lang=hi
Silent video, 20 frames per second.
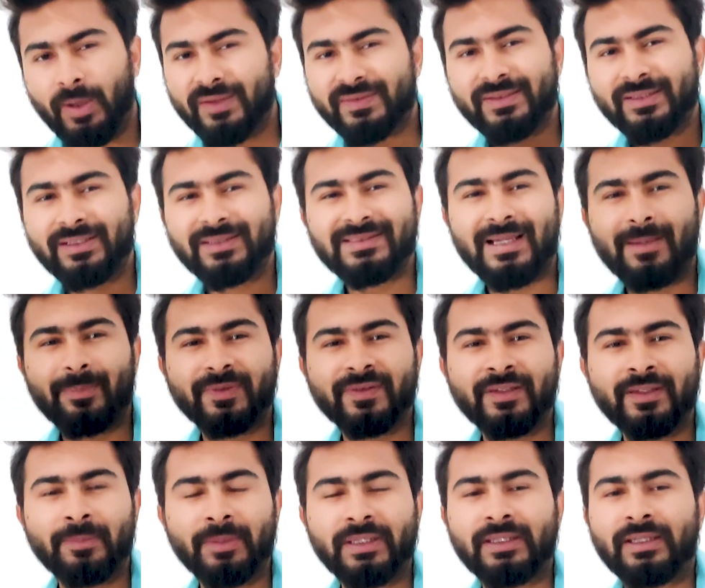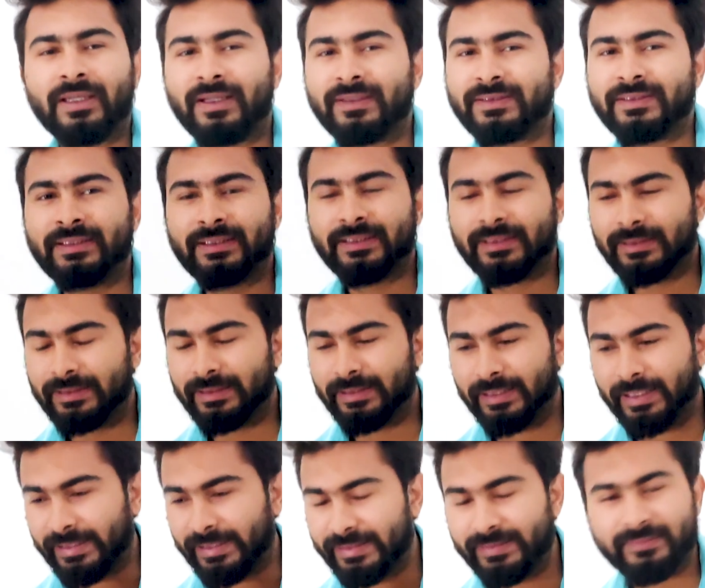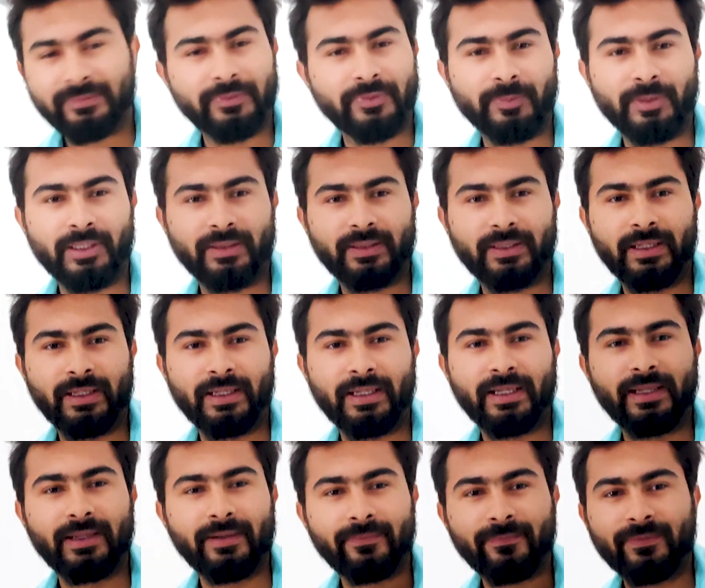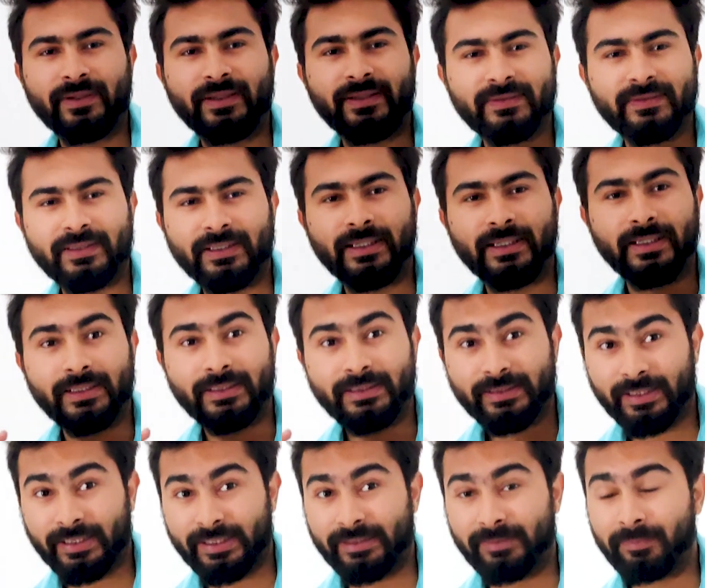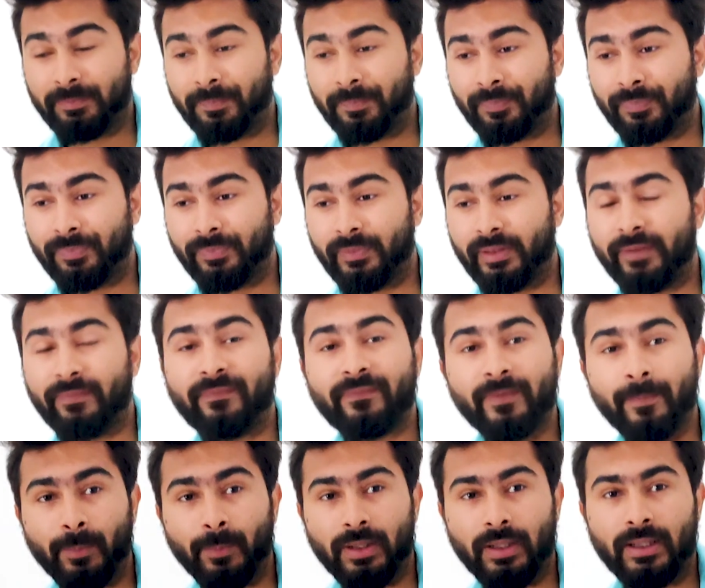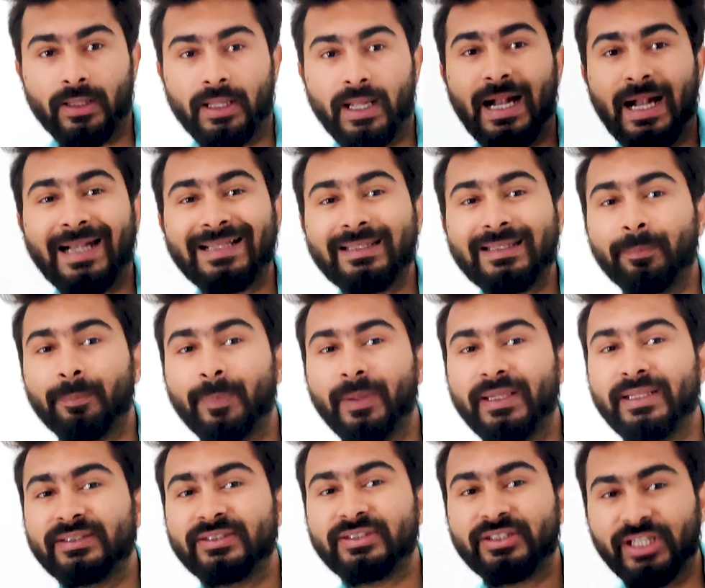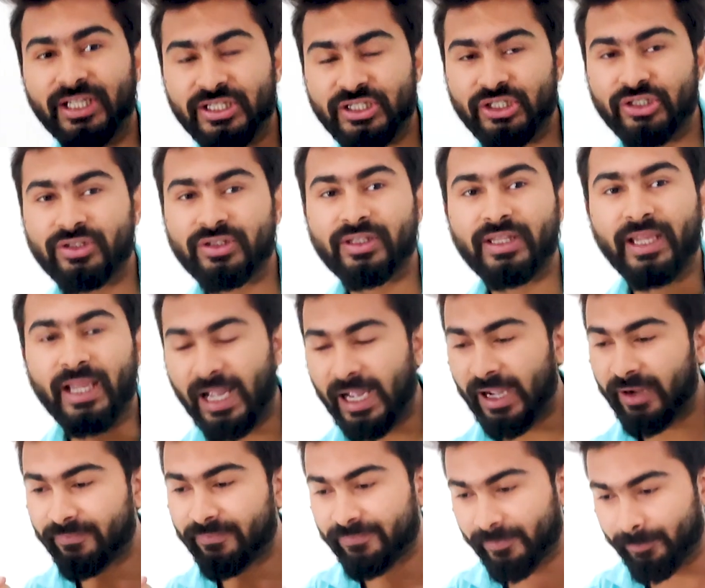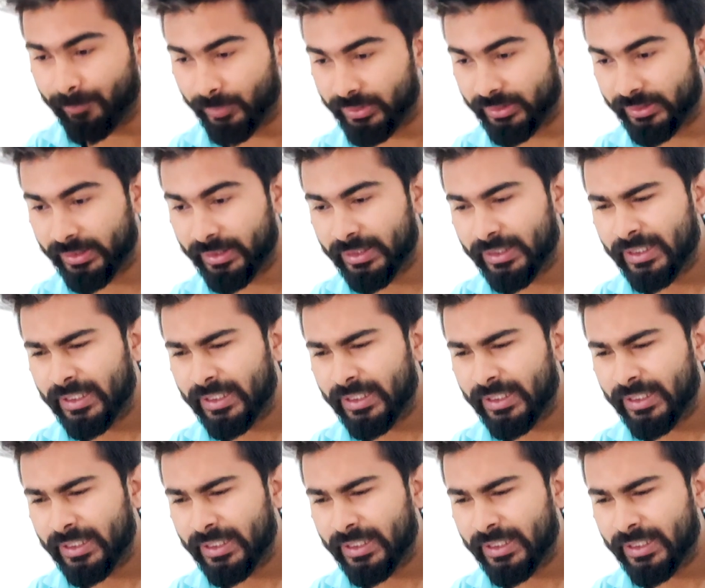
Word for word: बारसा का चैंपियंस लीग में क्या सीन है नहीं समझ में आता है एवरी सिंगल टाइम दे फंबल एट द बिग स्टेजेस दे हैव फंबल्ड